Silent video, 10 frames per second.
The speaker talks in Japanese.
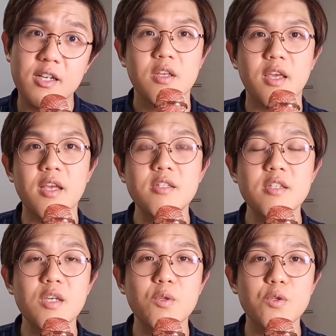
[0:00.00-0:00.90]
現
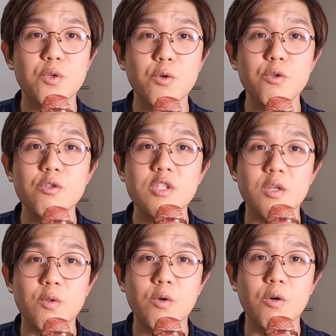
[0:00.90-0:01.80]
在の所有者
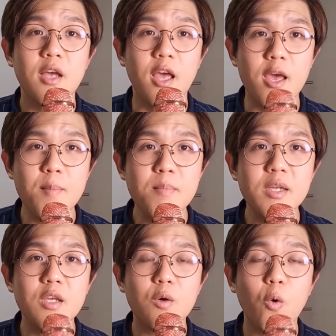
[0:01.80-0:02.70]
と円満
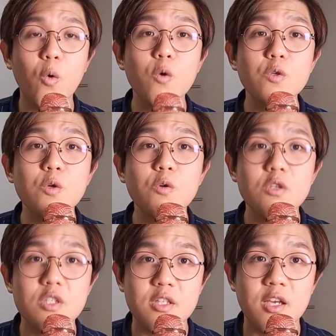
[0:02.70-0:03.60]
に交渉を
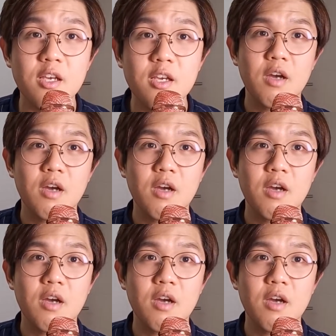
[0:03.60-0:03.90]
して